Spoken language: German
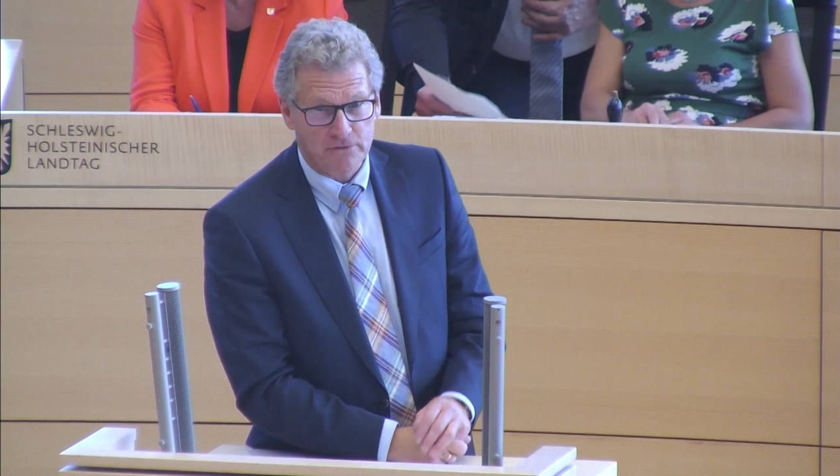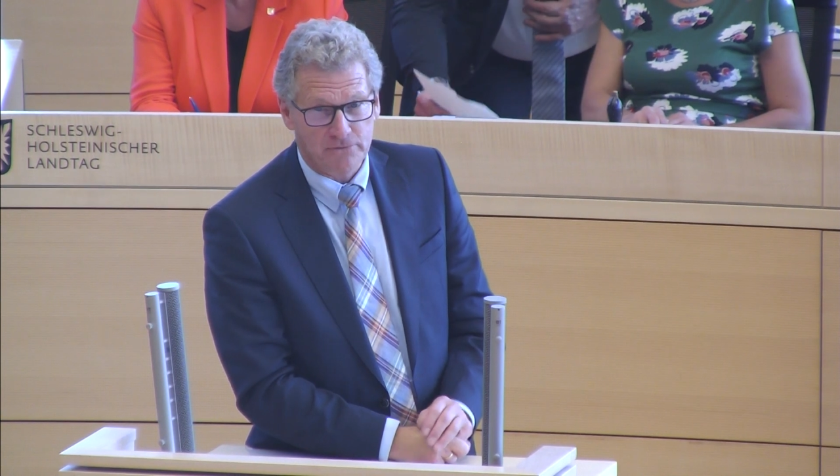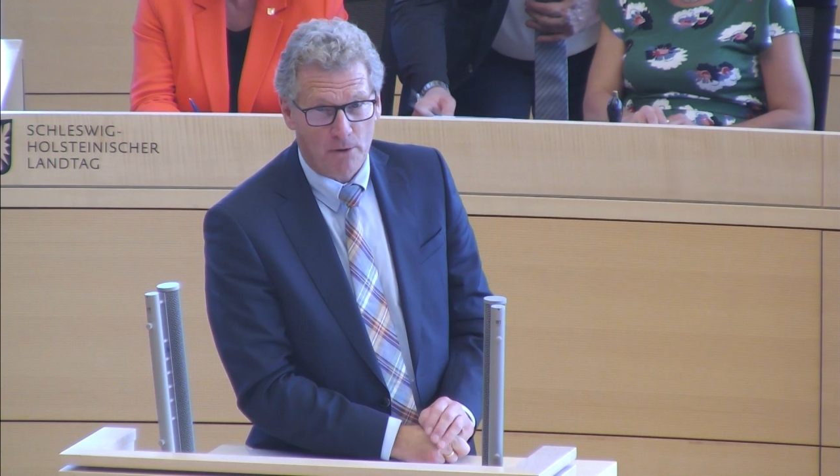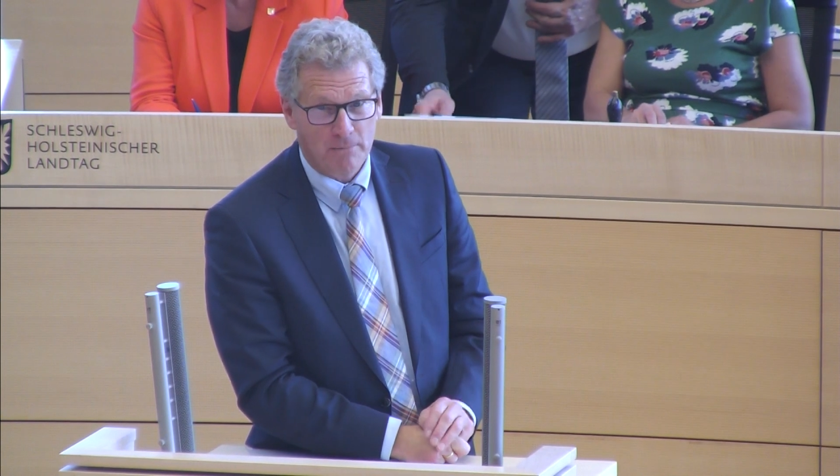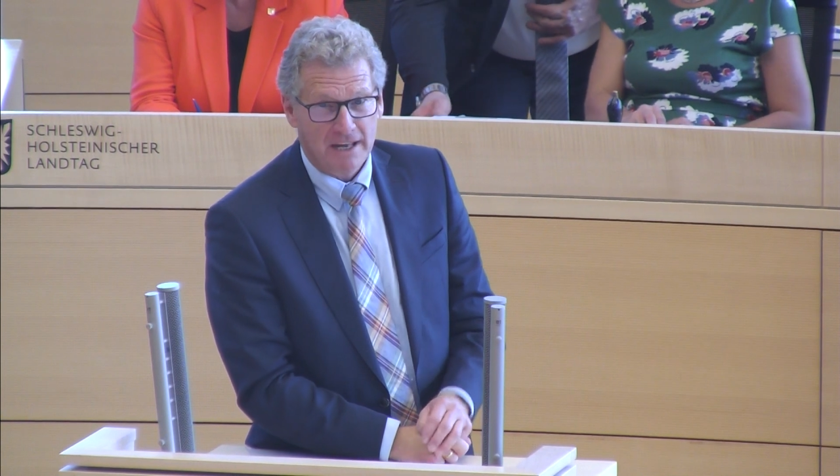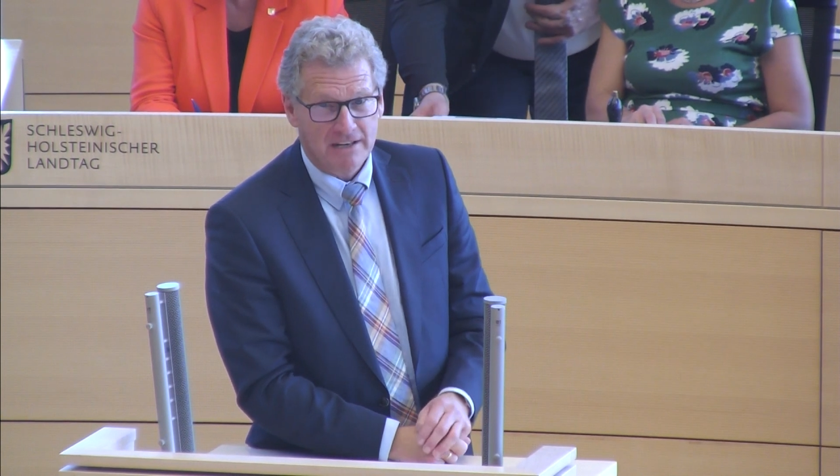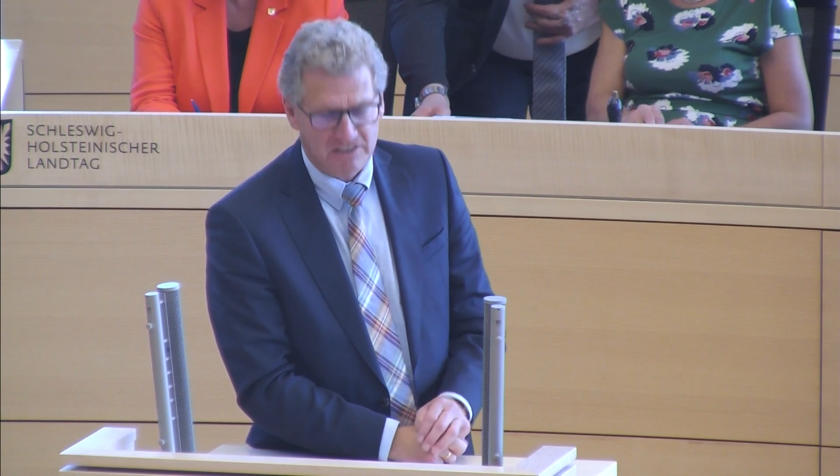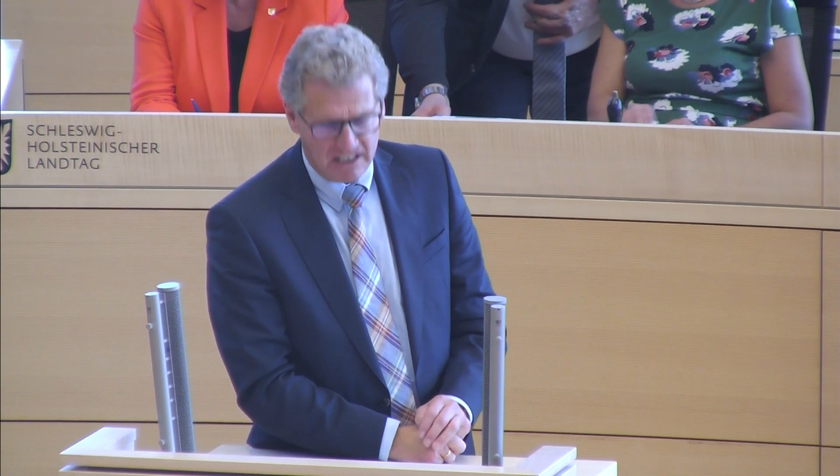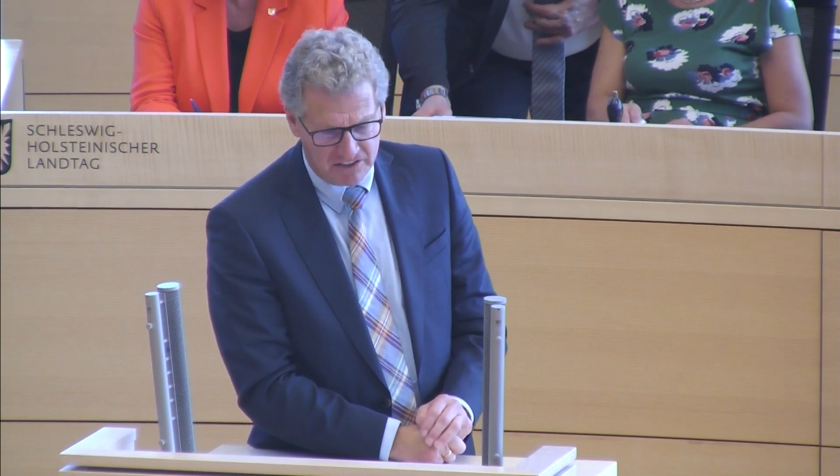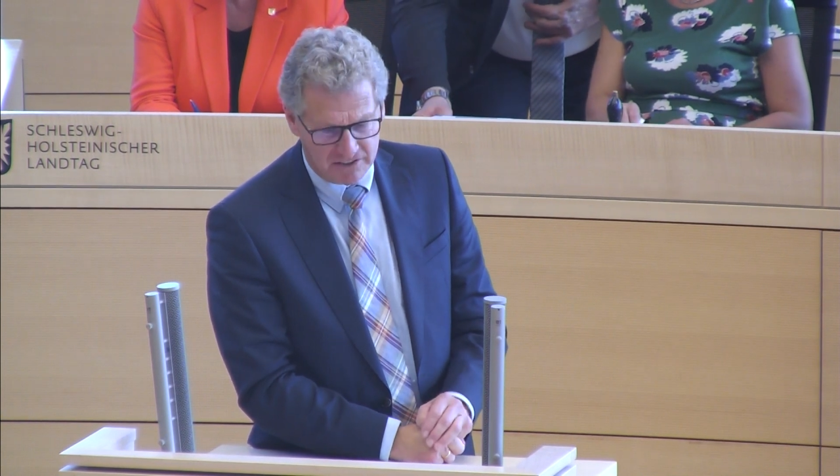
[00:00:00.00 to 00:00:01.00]
vorgesehenen Form
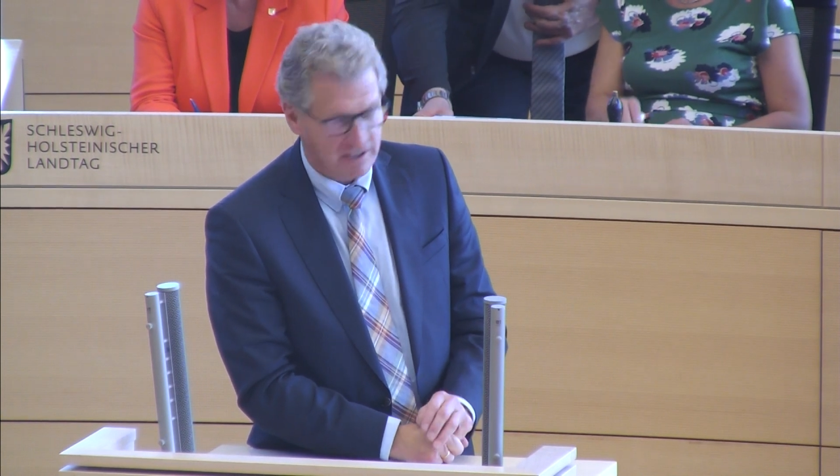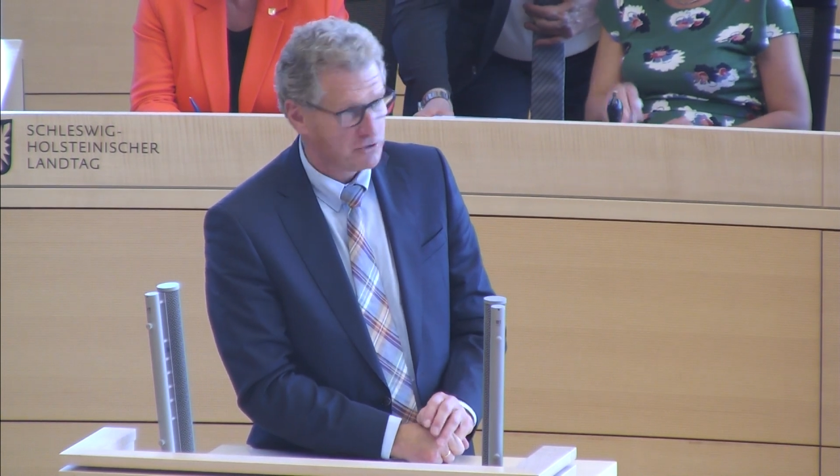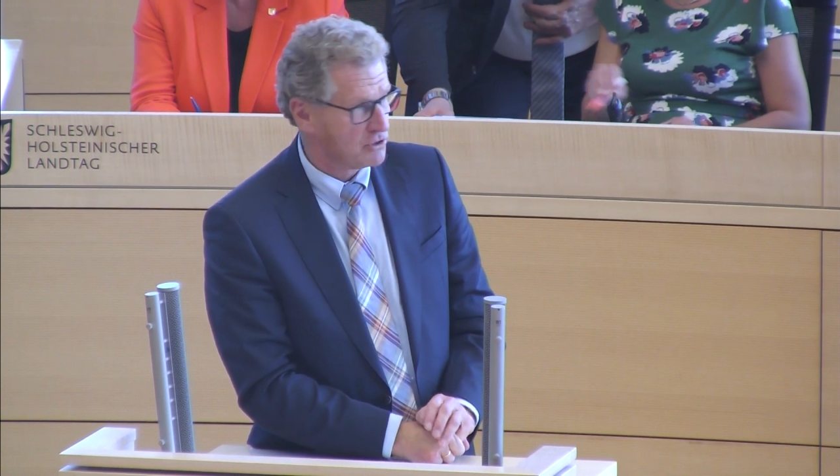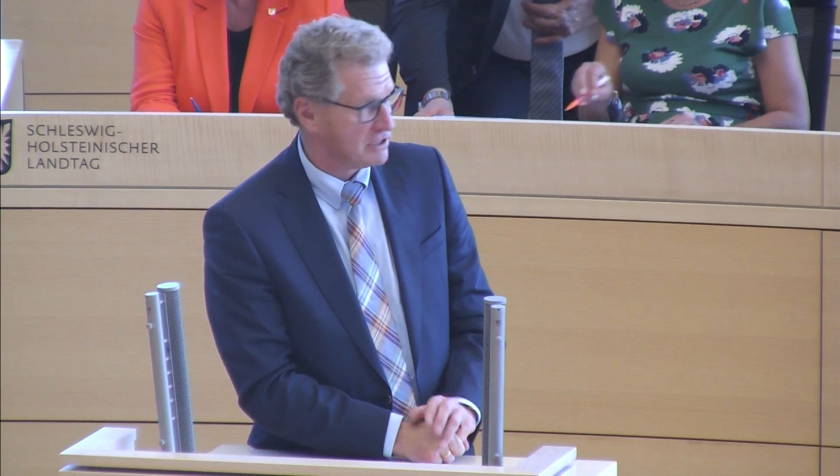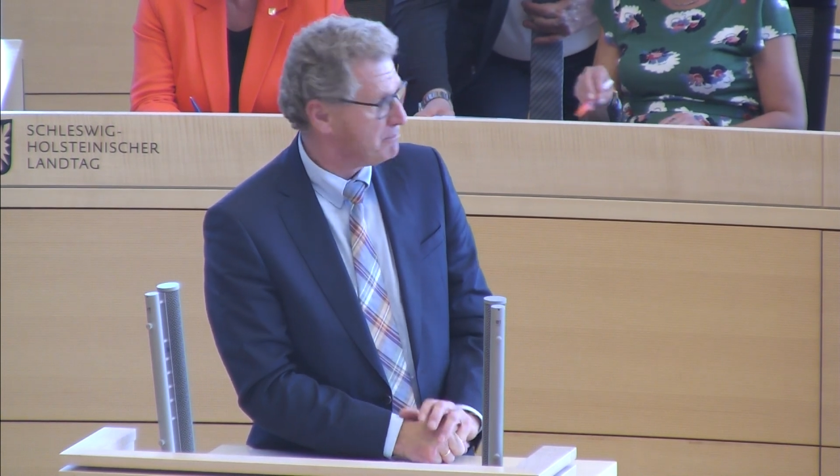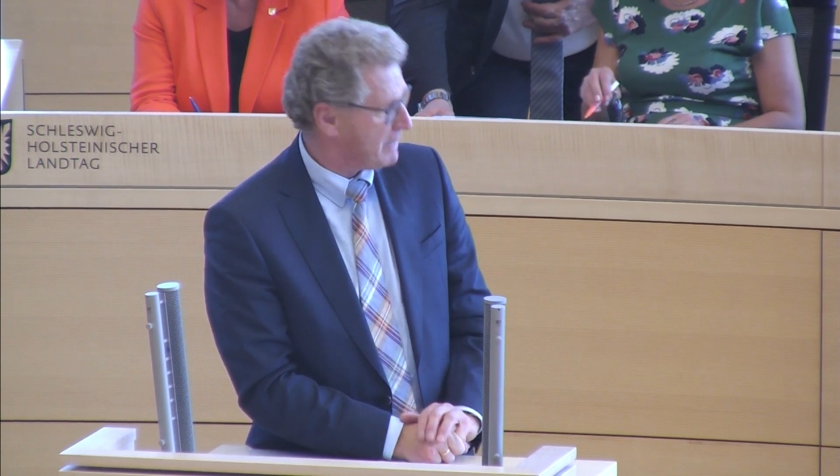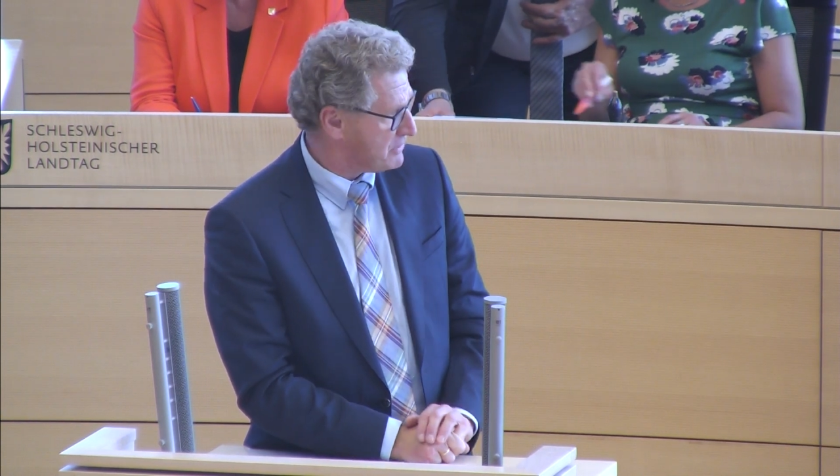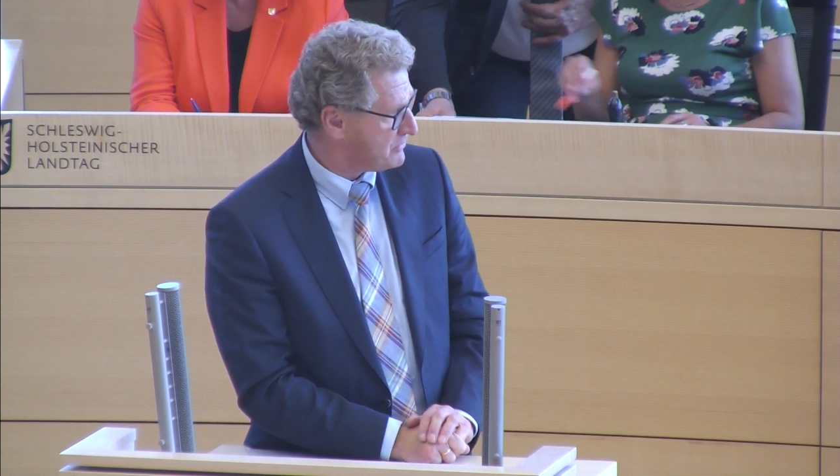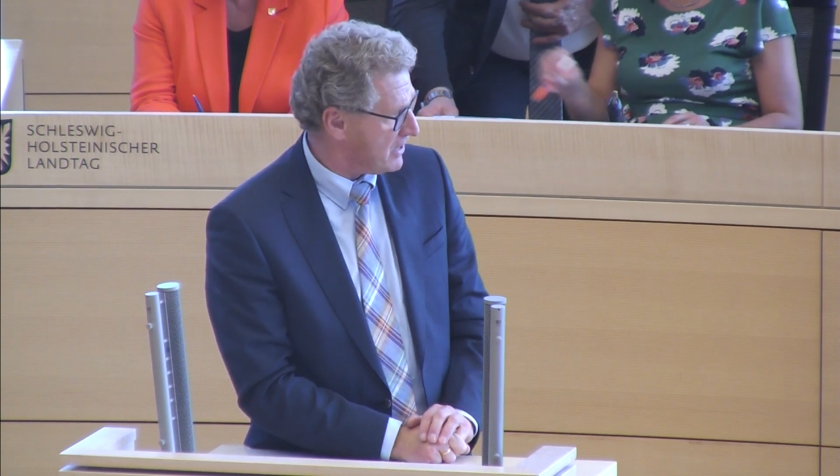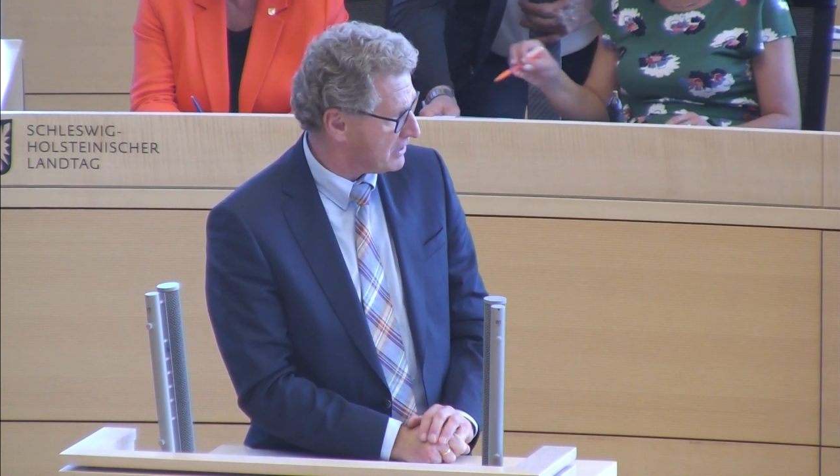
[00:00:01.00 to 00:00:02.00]
genau. nicht durch
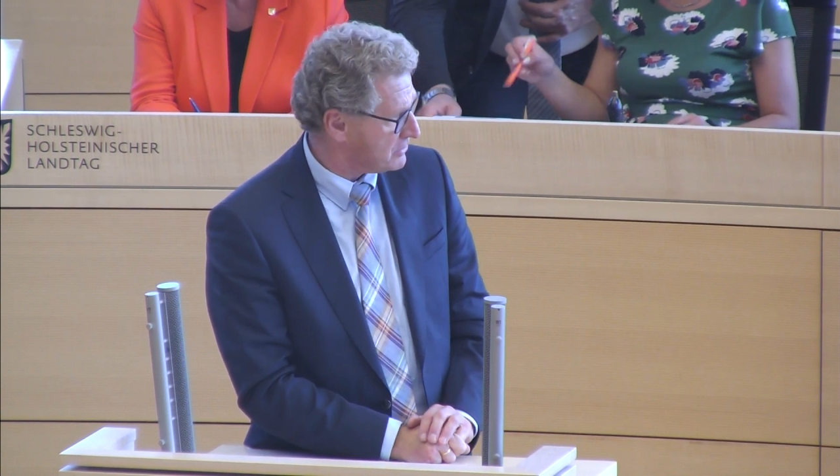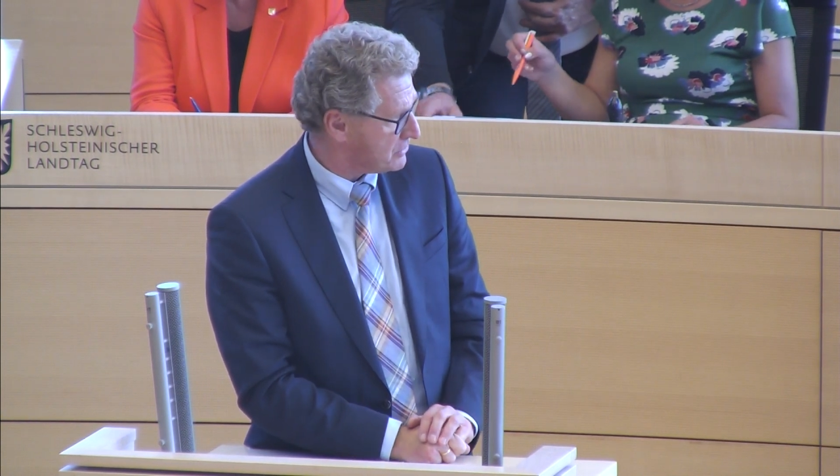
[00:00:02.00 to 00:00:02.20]
den Belt